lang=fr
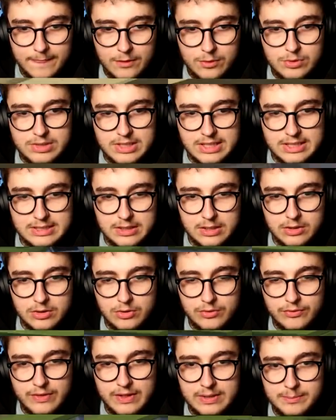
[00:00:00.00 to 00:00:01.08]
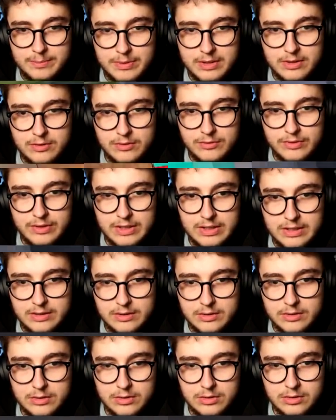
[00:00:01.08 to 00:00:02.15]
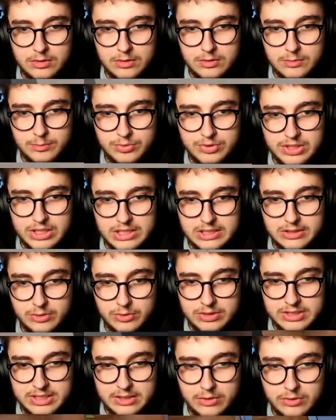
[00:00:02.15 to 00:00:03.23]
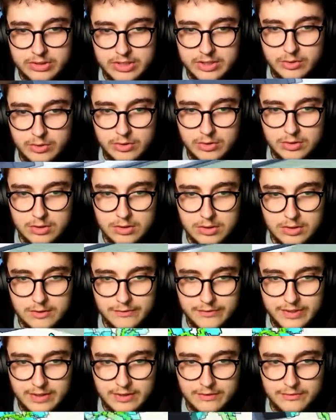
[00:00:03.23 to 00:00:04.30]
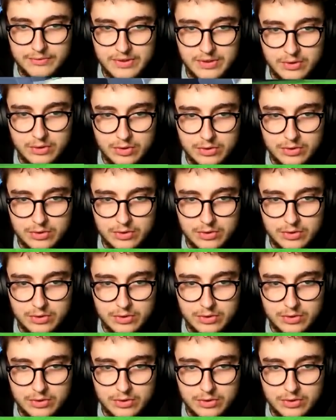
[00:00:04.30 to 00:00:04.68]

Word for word: Ok, euh, on va aller, on va aller euh, bouger Diego. Diego, Diego, Viens, viens, on